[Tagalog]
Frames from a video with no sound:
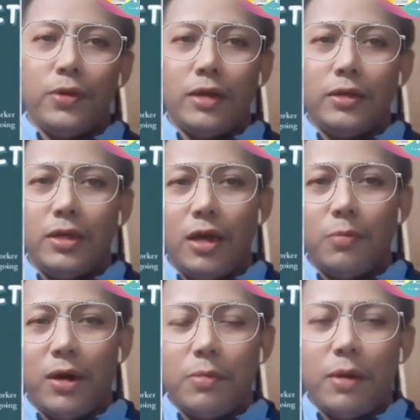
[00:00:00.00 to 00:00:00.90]
po natin
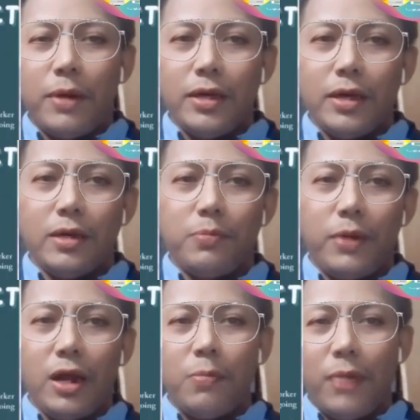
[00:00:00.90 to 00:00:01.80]
yan mga kababayan
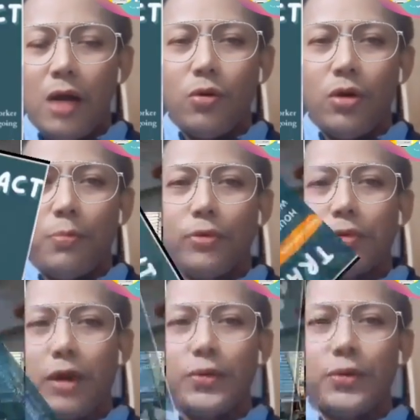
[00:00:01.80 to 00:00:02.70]
para makakuha po
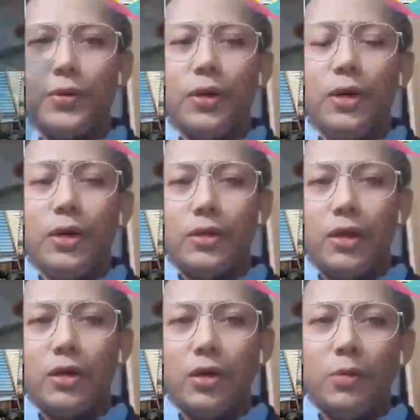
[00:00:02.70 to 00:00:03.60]
tayo
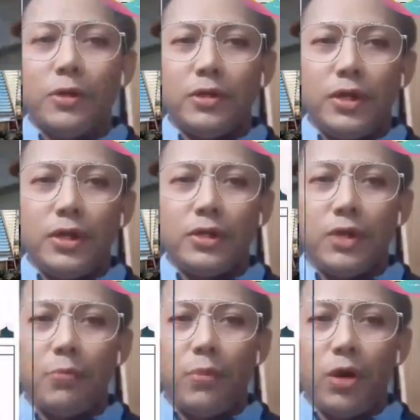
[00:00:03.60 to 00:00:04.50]
ng
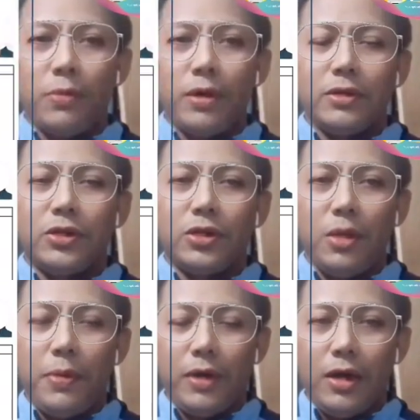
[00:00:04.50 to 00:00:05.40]
Overseas Employment
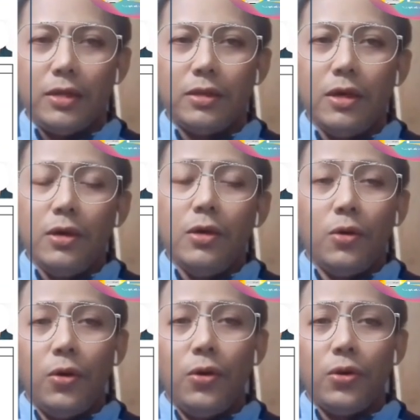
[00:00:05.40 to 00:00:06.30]
Certificate
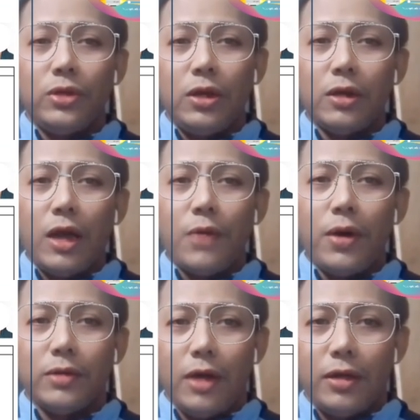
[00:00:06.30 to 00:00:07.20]
or
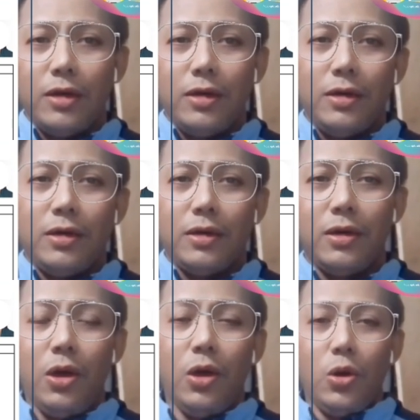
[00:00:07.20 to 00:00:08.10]
tinatawag
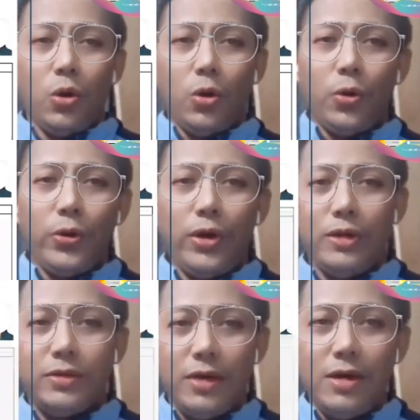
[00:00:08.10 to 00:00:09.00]
nating
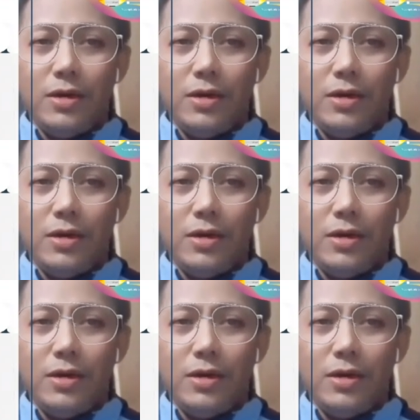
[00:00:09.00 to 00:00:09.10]
OEC